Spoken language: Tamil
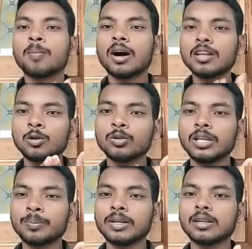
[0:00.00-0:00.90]
பாடல்
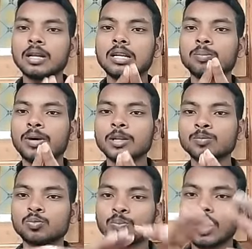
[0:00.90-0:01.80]
உயிர் பெற்று அந்த
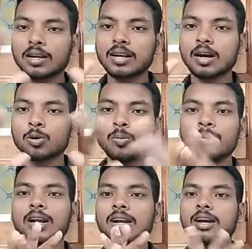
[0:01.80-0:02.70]
படம் பார்க்க
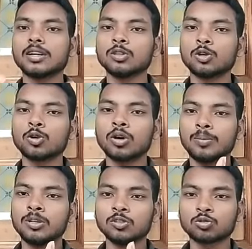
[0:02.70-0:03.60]
ரொம்ப அழகாக இருந்திருக்கும்
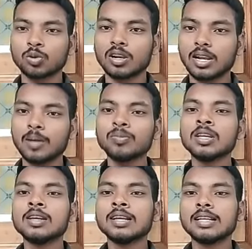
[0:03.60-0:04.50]
அப்படின்னு சொல்லலாம்
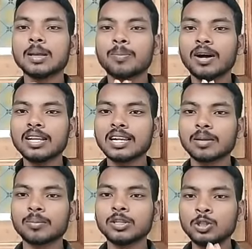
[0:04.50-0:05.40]
இந்த
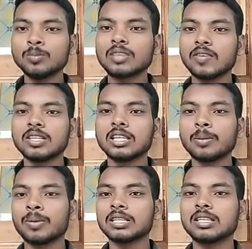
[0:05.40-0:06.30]
பாடல்கள் மட்டும்
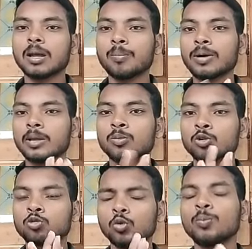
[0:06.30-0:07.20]
தவிர்த்துட்டு பார்த்துட்டா படம்
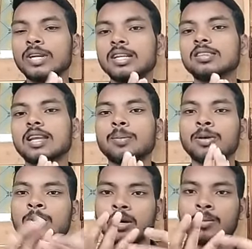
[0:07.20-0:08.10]
ஒரு சூப்பர் ஹிட்
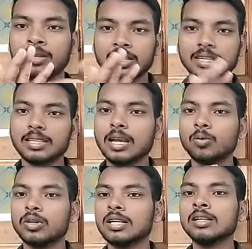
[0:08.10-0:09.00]
திரைப்படம் அப்படின்றதுல
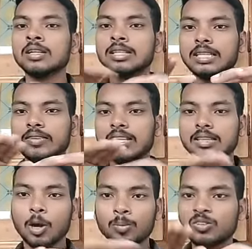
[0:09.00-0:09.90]
ஒரு இதுவே
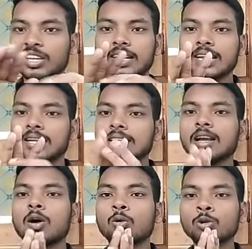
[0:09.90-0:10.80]
டவுட்டே கிடையாது
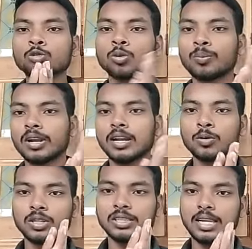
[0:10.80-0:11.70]
அவ்வளோ
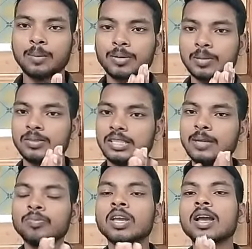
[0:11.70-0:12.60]
சூப்பரான ஒரு திரைப்படம்
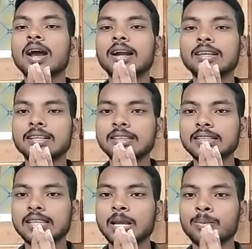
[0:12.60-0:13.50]
இது அண்ட்
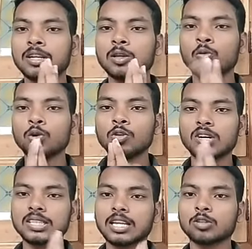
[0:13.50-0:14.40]
இந்த திரைப்படத்தை ஒரு
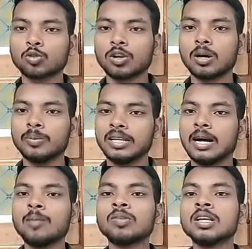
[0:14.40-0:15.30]
வார்த்தையில் சொல்லணும் அப்படின்னா